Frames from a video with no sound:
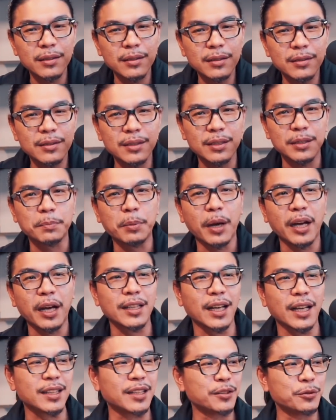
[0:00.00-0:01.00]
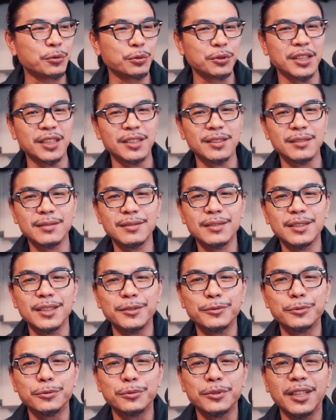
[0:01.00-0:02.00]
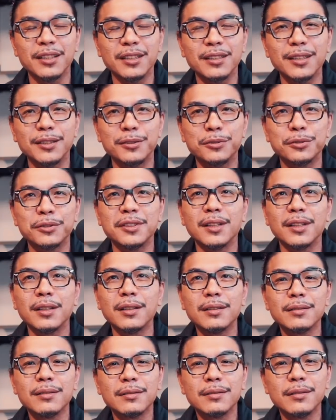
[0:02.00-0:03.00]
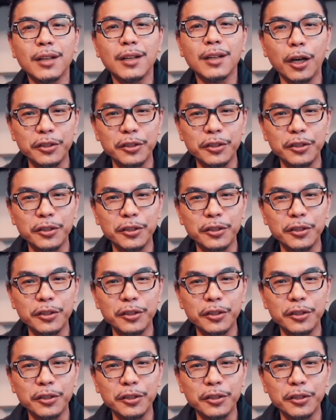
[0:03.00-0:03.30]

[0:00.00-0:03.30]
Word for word: 西班牙的女人进入这个地区了，哎，